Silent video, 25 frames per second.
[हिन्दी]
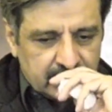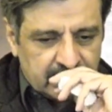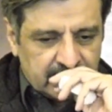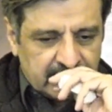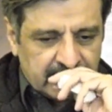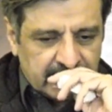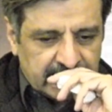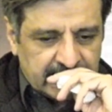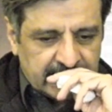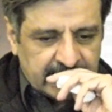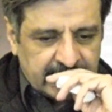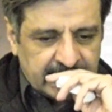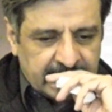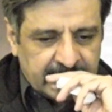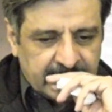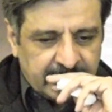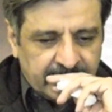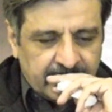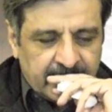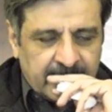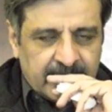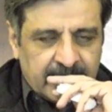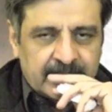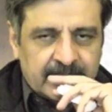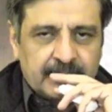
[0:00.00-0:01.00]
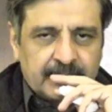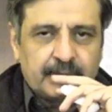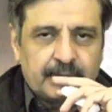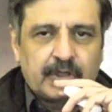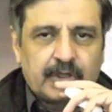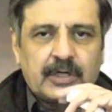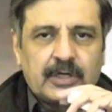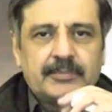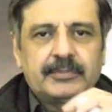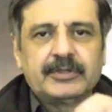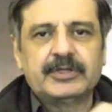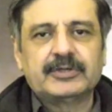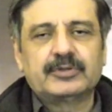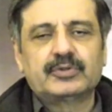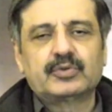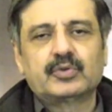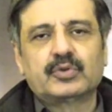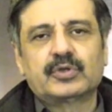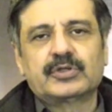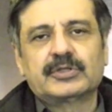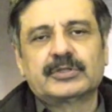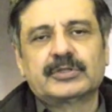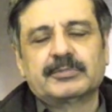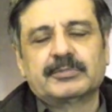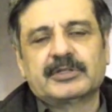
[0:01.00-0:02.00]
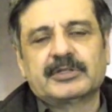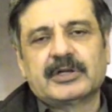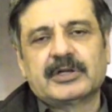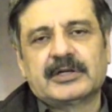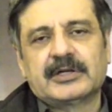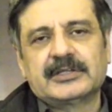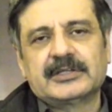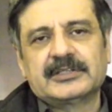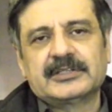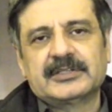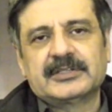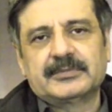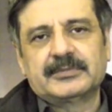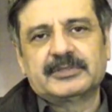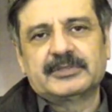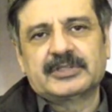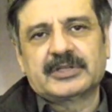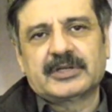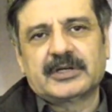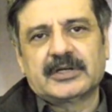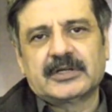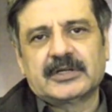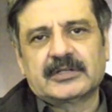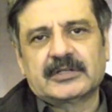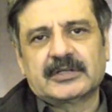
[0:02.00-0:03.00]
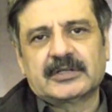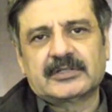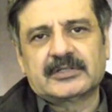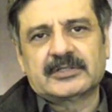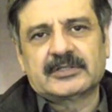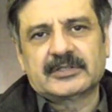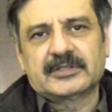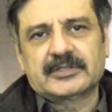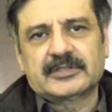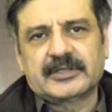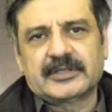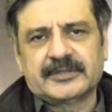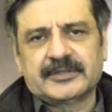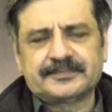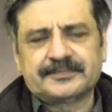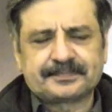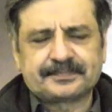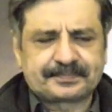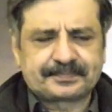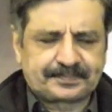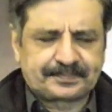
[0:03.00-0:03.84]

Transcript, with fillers: सकते हैं वहाँ की मकामी टूरिज़म अथॉरिटी से भी शिकायत कर सकते हैं